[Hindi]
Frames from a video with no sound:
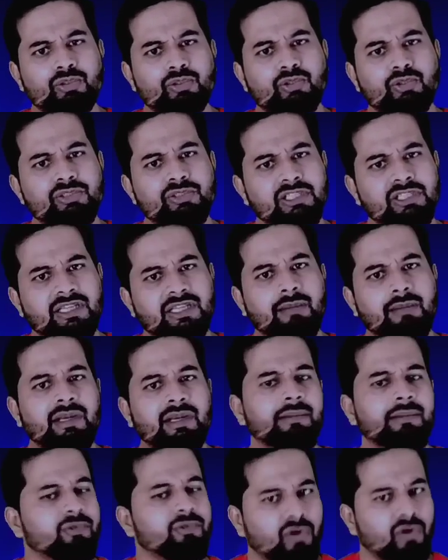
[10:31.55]
उसको शीतल
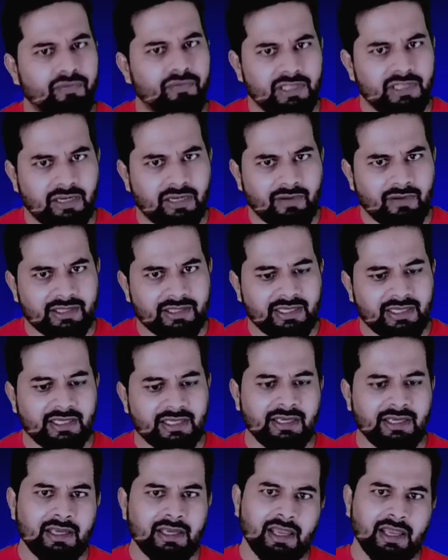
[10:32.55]
मैडम ट्रॉफी दिलवा
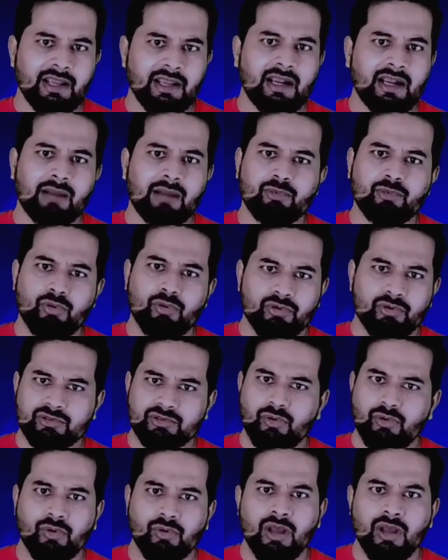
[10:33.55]
देंगी एक काम तो
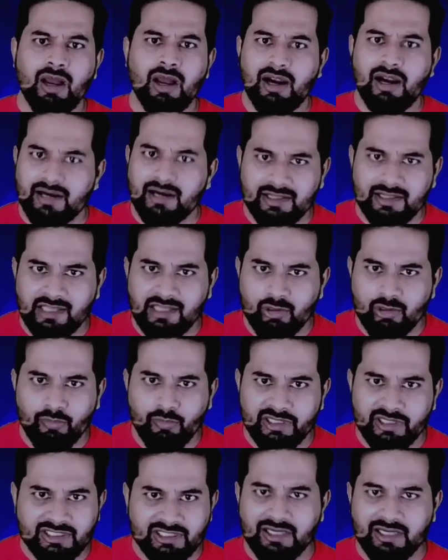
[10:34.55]
उसको अटातिया को
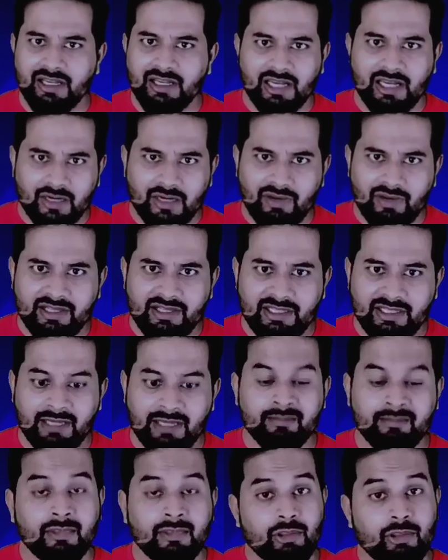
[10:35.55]
भेज करके करवाई
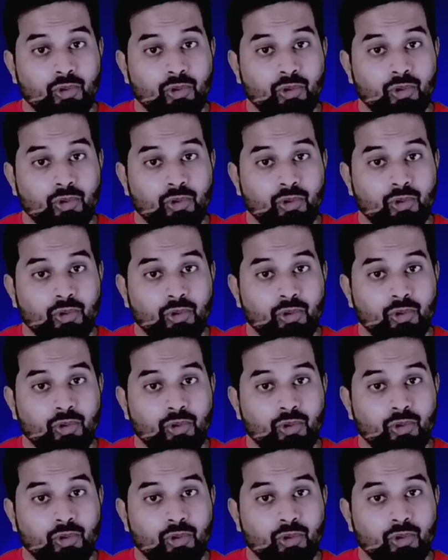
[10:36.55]
दिया